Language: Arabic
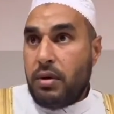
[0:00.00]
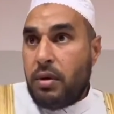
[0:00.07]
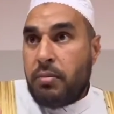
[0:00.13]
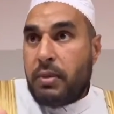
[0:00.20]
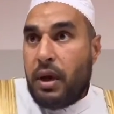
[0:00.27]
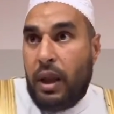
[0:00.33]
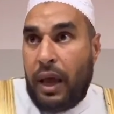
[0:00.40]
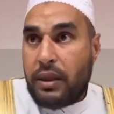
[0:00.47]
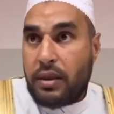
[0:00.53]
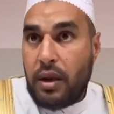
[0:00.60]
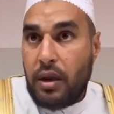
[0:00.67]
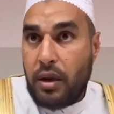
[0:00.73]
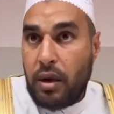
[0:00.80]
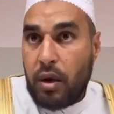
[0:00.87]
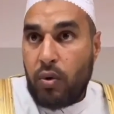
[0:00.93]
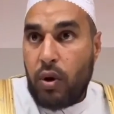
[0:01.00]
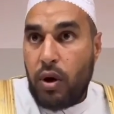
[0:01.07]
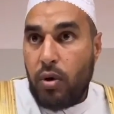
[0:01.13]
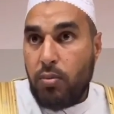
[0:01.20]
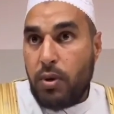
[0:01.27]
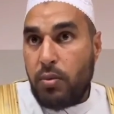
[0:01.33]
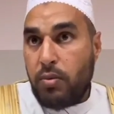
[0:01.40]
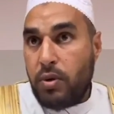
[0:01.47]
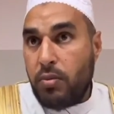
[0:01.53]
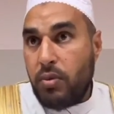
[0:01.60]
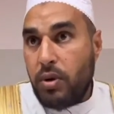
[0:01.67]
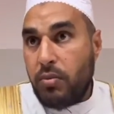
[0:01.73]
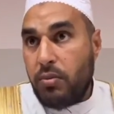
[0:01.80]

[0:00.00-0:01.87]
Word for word: يمكن حتى الاخوه اللي هم